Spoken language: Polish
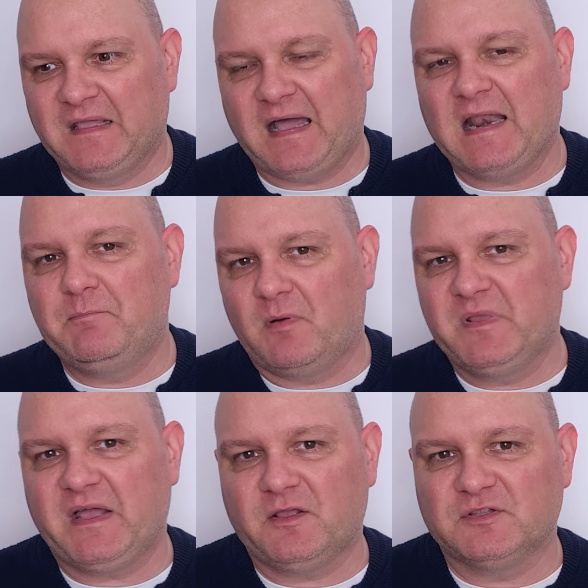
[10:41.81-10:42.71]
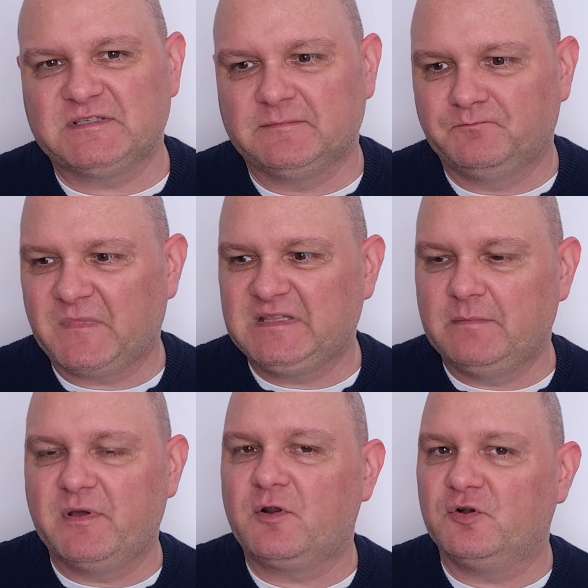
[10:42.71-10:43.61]
Ale pomijając,
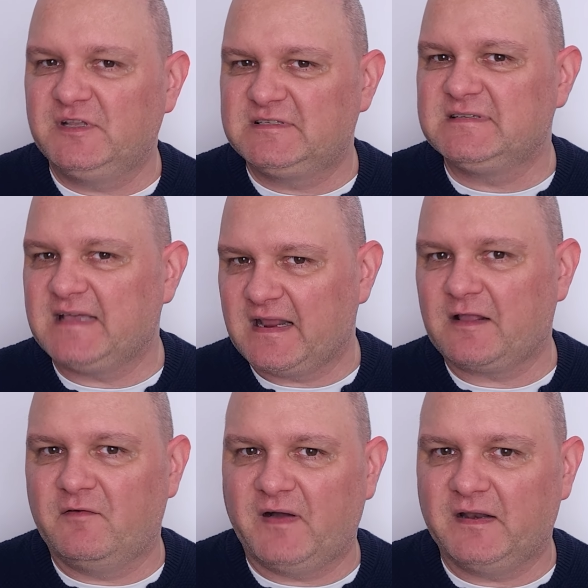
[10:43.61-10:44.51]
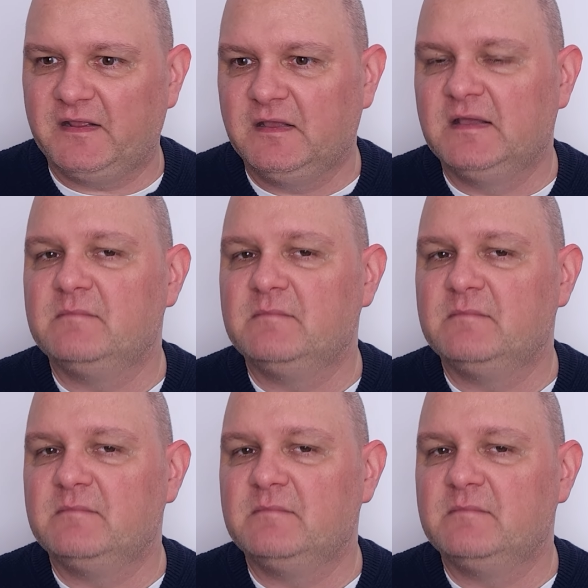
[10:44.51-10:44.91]
gdyby rolnicy zareagowali